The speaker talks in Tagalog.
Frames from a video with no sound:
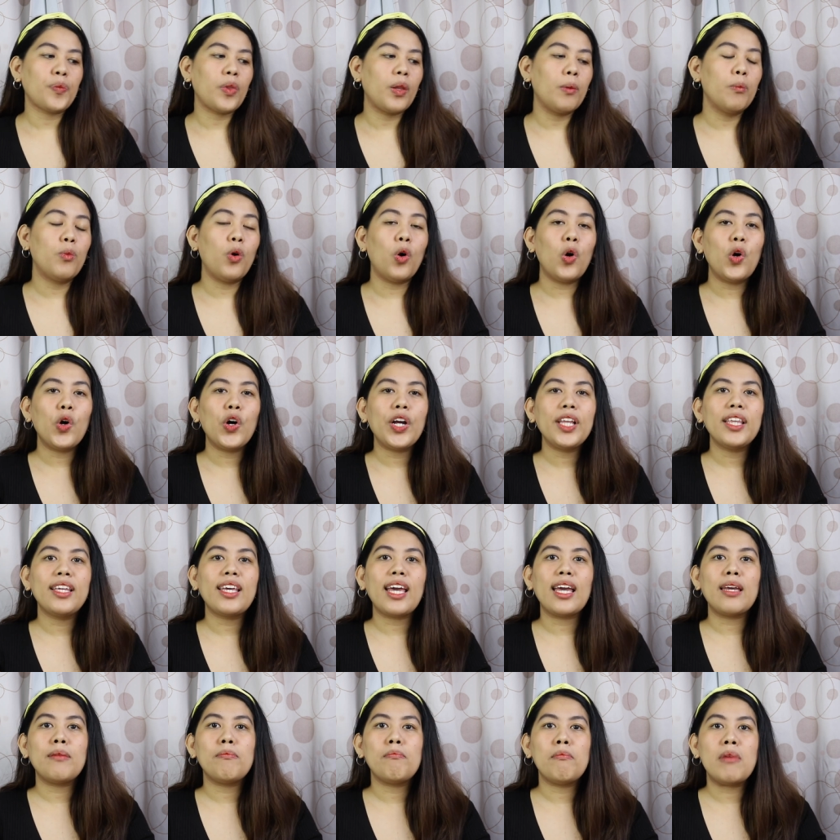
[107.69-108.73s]
bukod
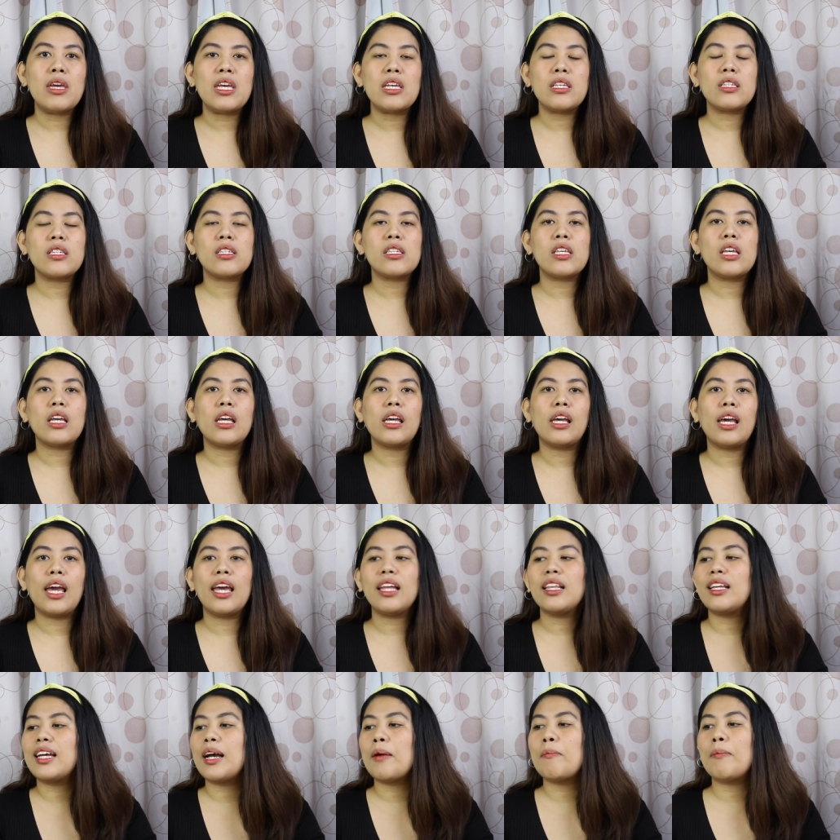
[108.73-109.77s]
kay Miss
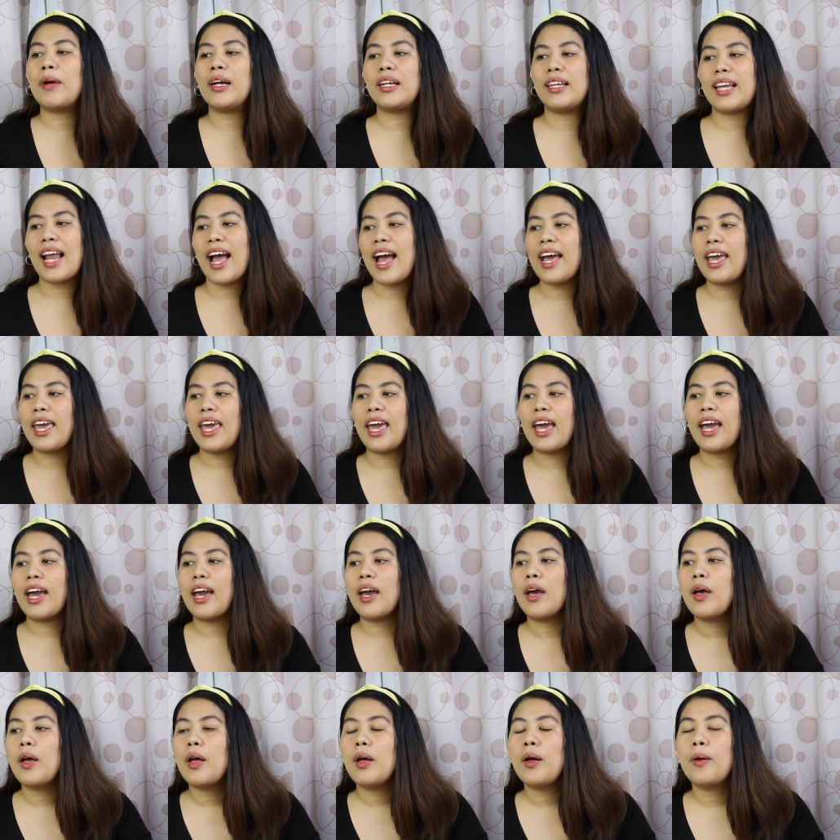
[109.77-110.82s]
Inka Magnaye,
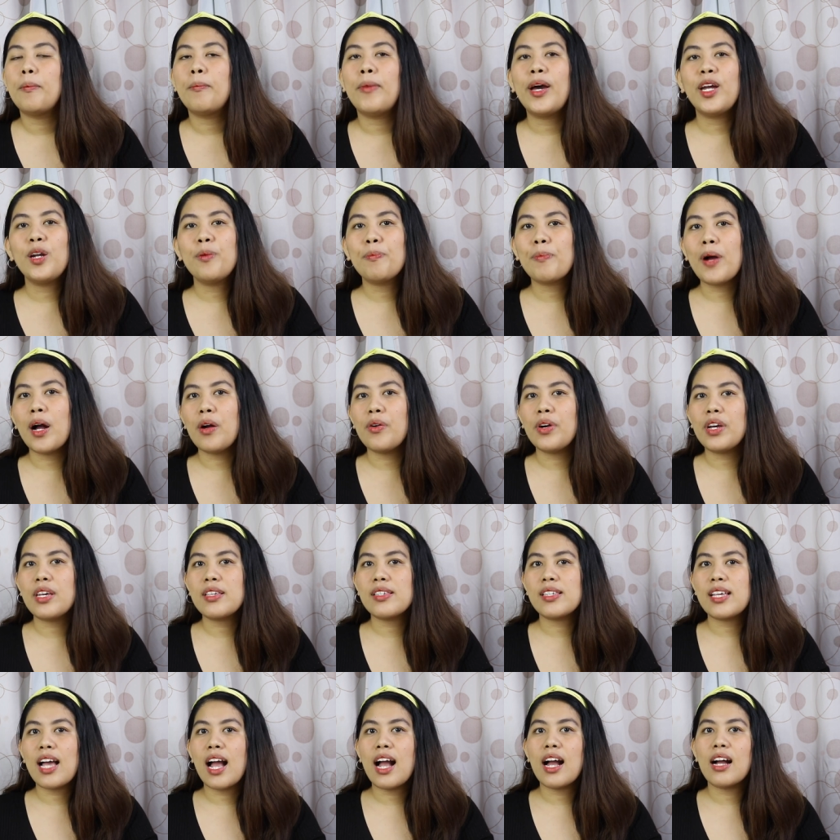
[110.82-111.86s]
meron pa akong
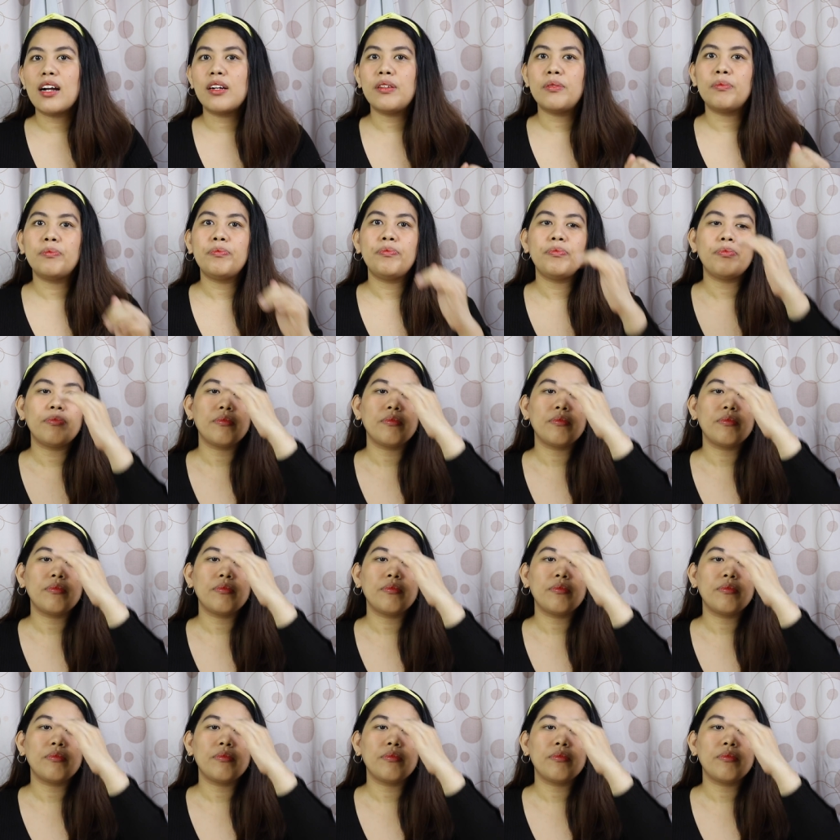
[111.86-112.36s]
isang